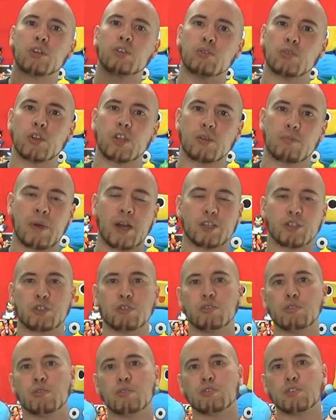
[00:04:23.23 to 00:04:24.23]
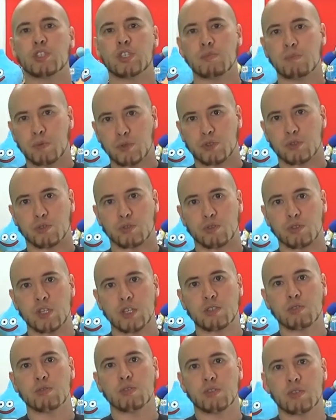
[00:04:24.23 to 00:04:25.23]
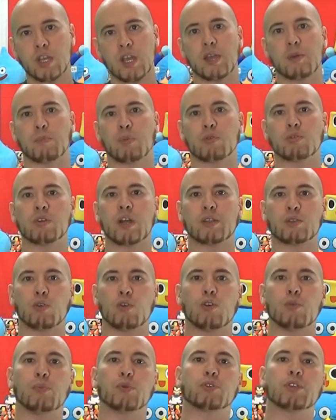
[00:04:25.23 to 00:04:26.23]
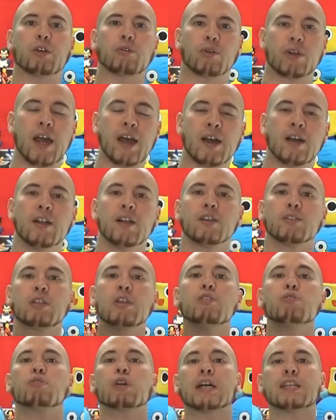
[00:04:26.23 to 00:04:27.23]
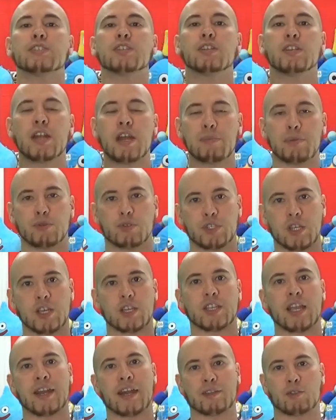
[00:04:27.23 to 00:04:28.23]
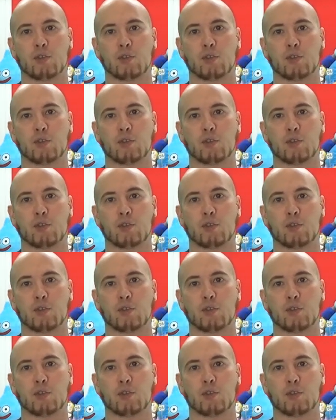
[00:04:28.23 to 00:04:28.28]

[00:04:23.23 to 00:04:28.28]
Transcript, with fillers: 一人、まあ、重要人物について僕がどう思ったのかっていう感じでレビューしていきたいなと。